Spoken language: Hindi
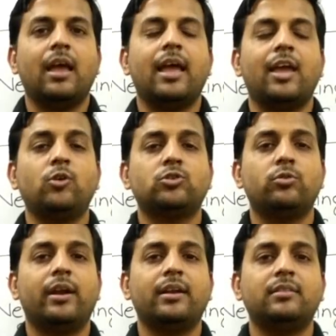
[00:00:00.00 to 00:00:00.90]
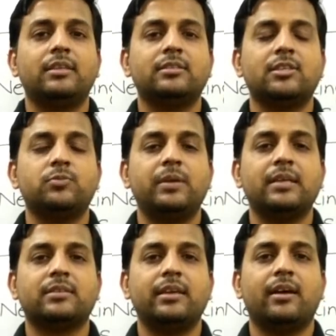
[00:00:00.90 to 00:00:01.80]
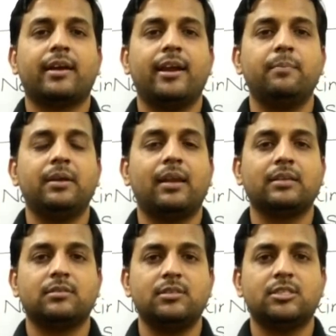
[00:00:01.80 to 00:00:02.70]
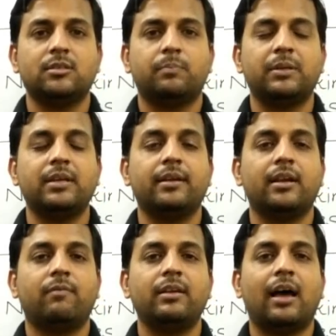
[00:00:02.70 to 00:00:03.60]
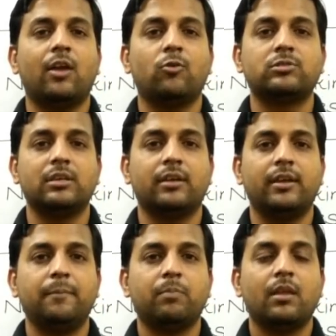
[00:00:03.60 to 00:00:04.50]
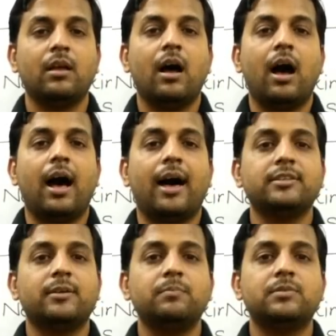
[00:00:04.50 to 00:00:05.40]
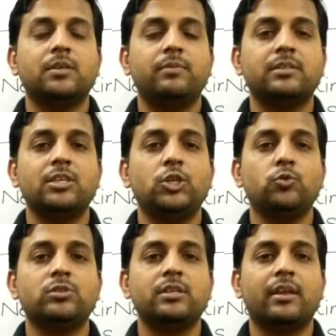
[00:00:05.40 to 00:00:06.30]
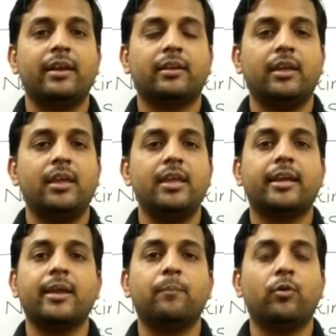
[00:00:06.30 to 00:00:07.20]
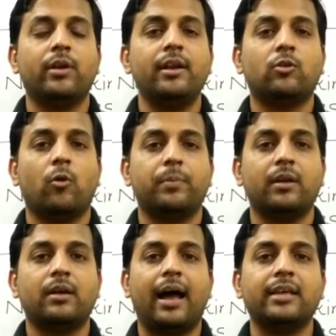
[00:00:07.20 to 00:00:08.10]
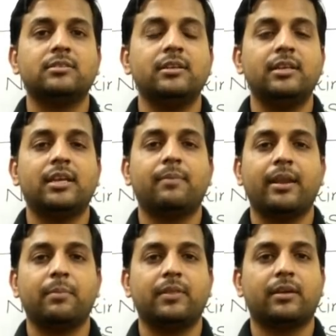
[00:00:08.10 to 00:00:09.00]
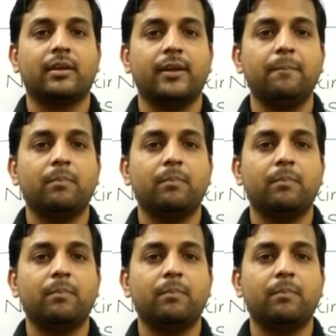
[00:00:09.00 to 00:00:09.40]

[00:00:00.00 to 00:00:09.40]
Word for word: हेलो स्टूडेंट दिस इज बीएसआई एकेडमी क्लासेस प्रेजेंटेड बाय आलोक सिंगई आज हम सीबीएसई यूसी नेट के एक इम्पोर्टेंट टॉपिक आईसीटी के बारे में देखेंगे